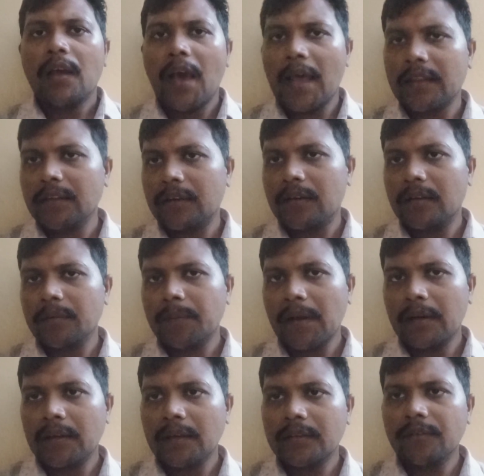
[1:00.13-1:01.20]
హార్దిక్
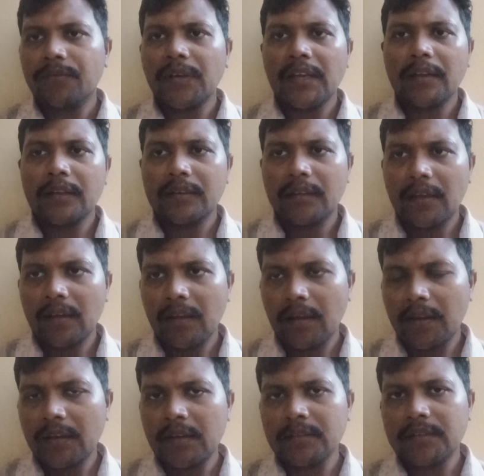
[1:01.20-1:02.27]
పాండే అయితే ఫెయిల్ అయితే
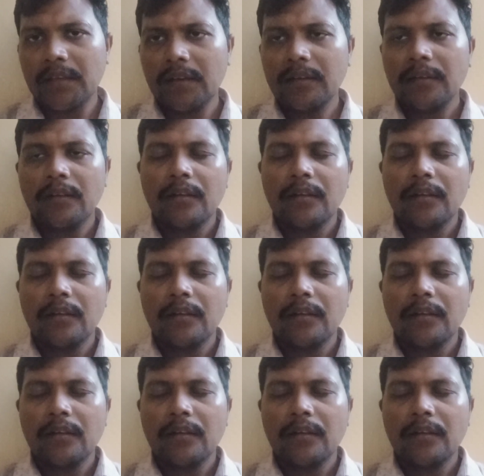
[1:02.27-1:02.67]
అయినా సరే